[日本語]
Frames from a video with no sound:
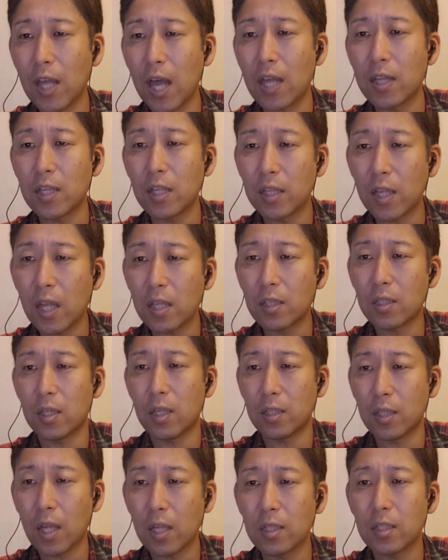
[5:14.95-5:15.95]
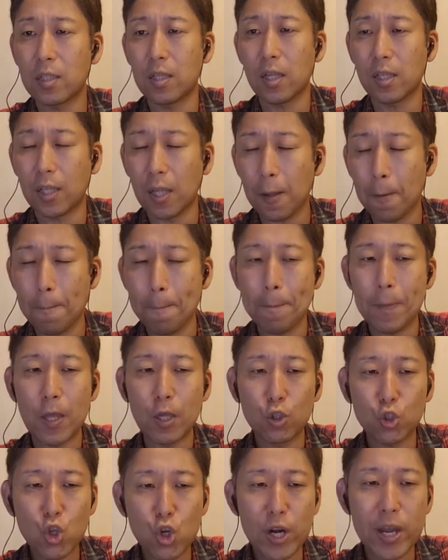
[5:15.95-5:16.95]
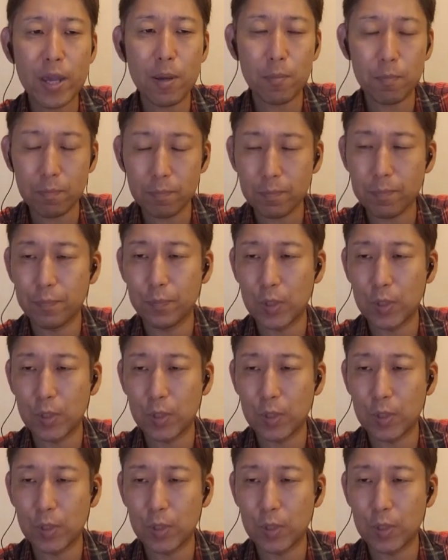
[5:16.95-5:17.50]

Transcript: ダンダダダダダダクリーム